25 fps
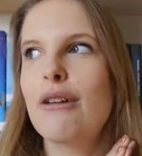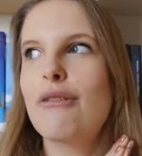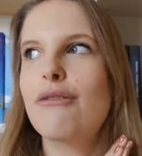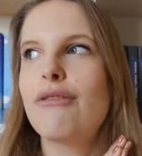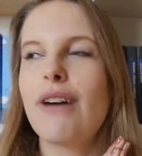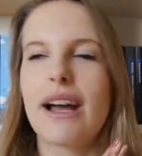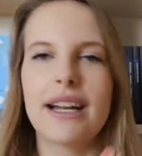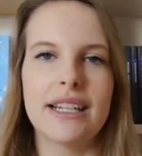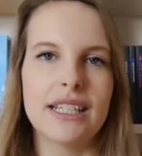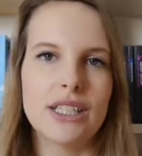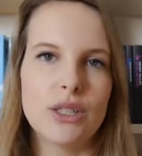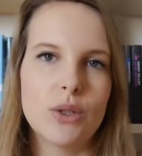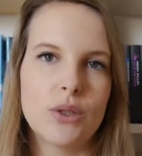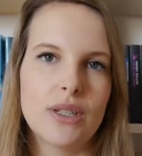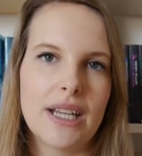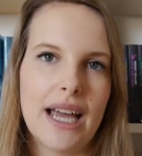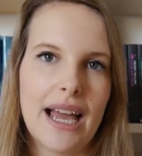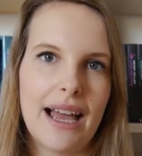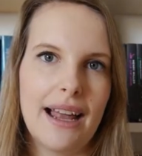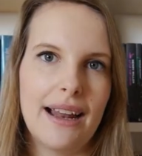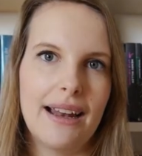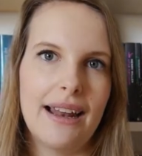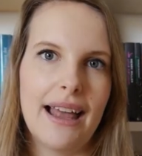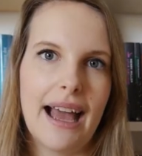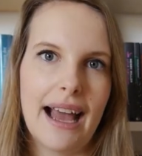Fand ich
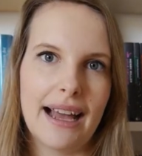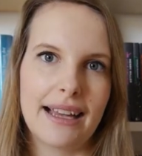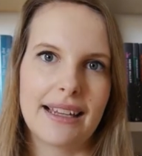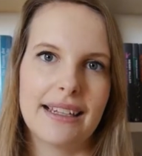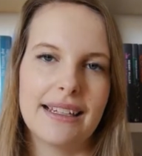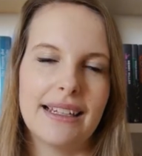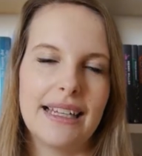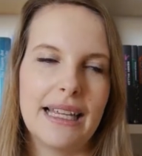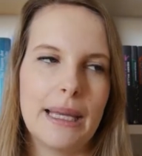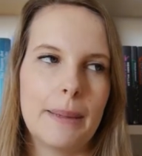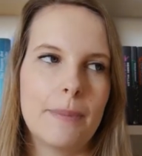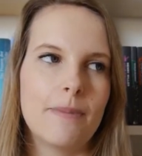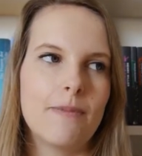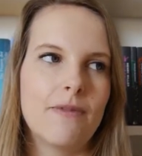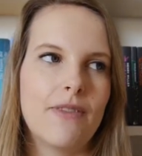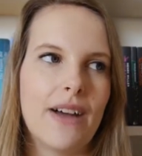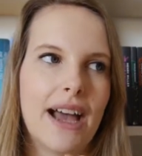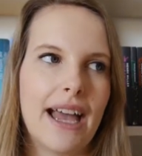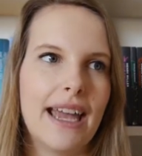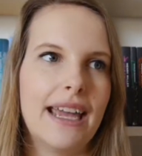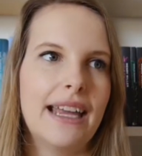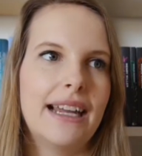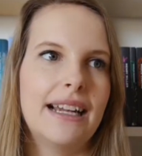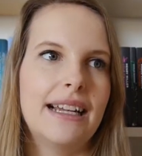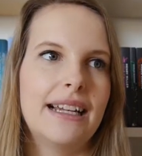total angenehm,
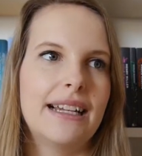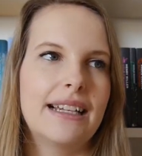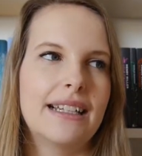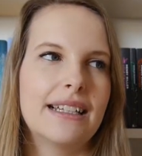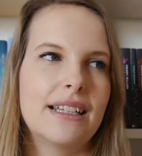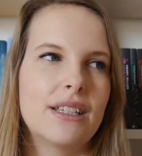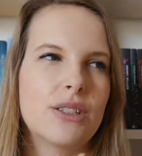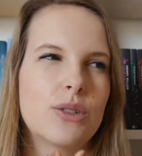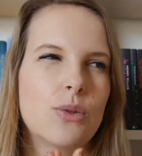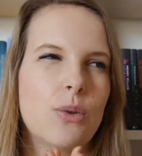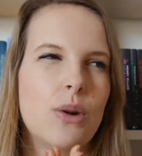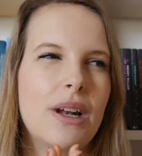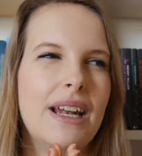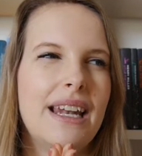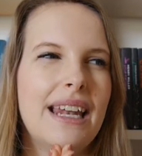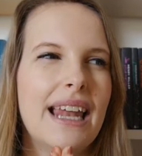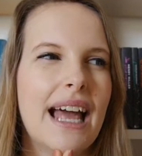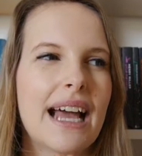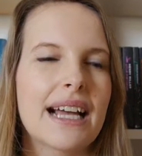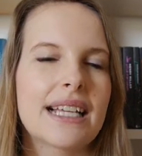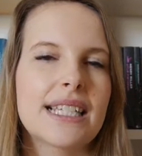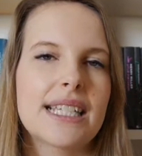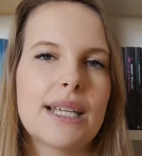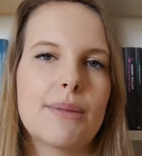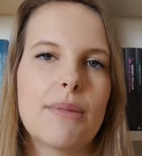weil so
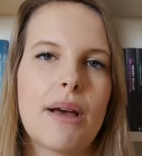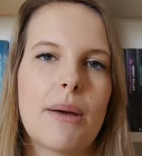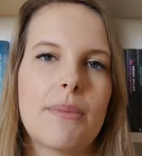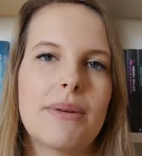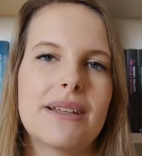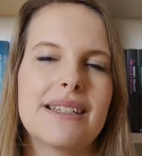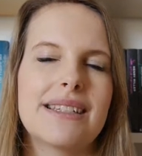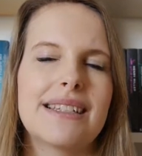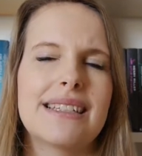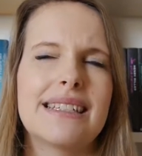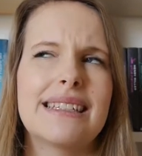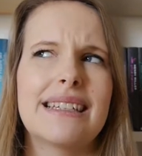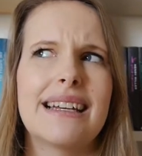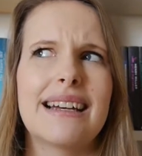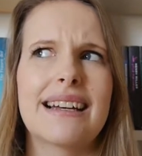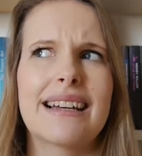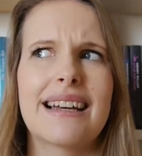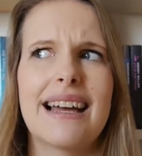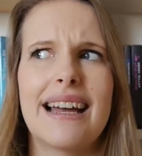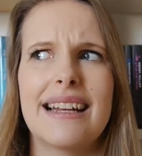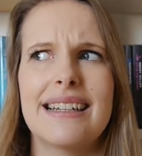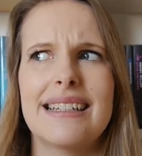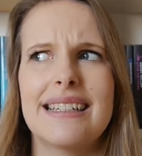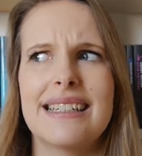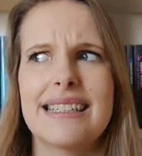langsam aber sicher
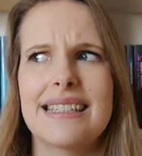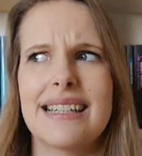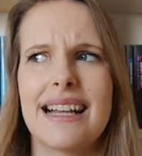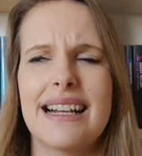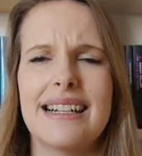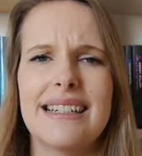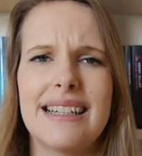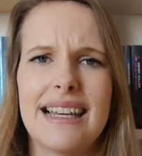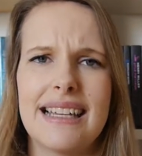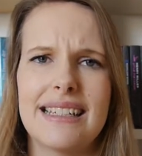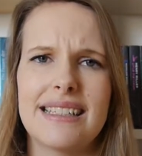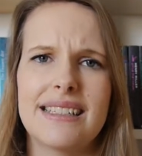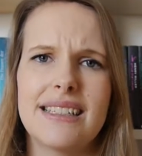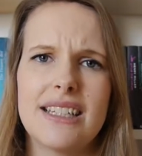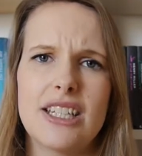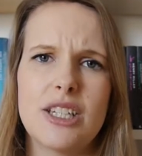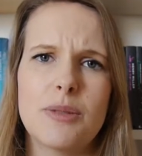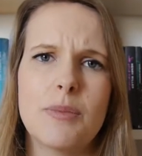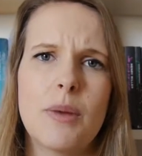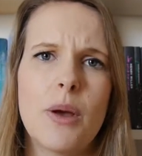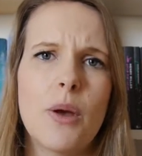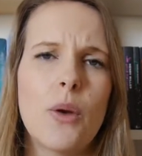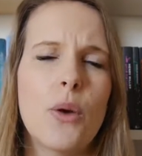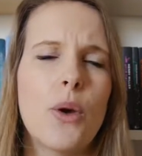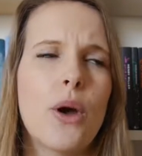kann ich es halt echt
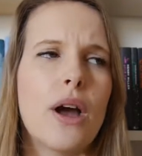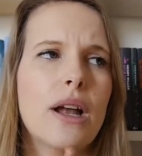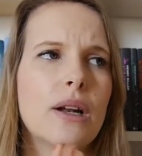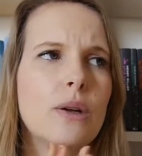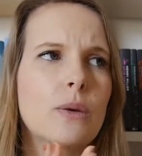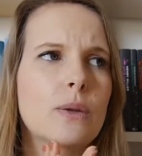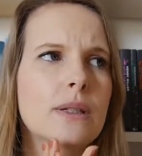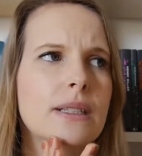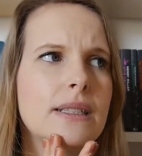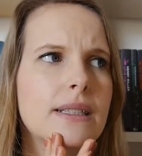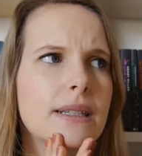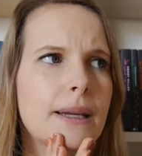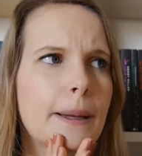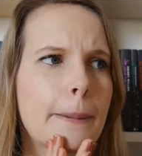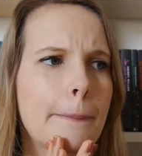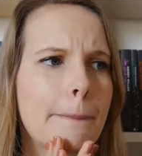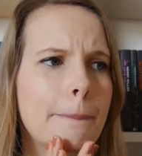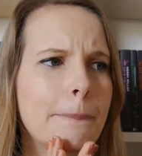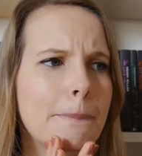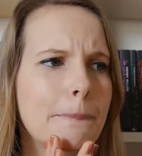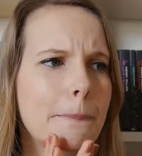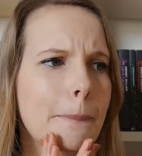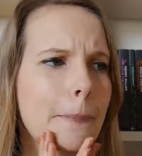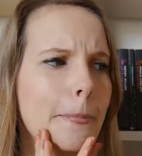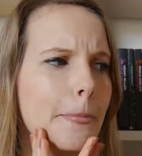nicht mehr hören. Und
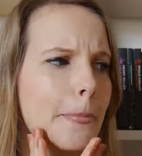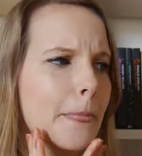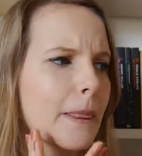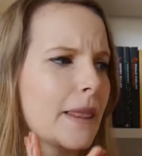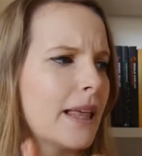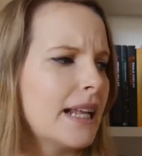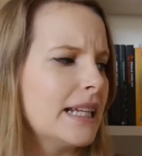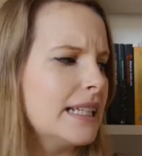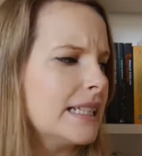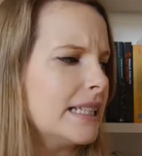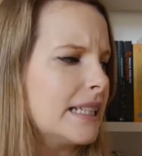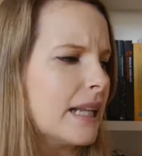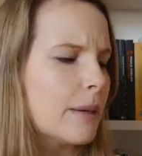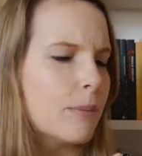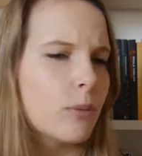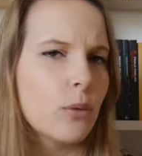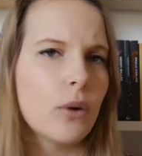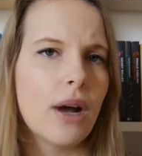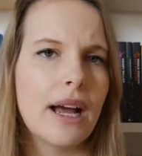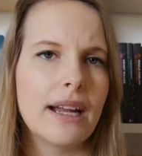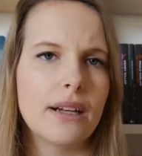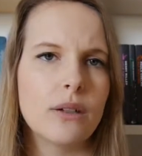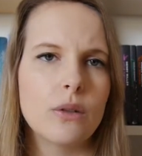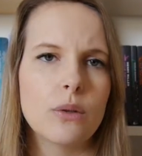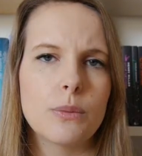ähm, wenn ich in der
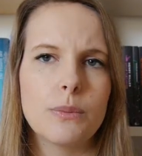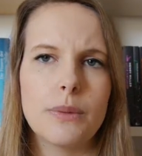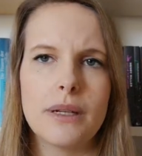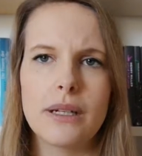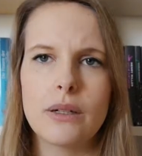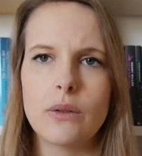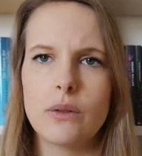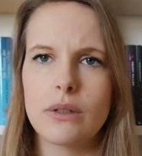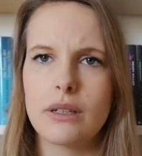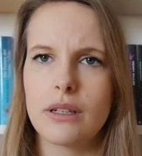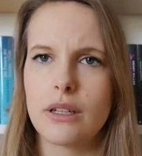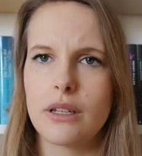Buchhandlung bin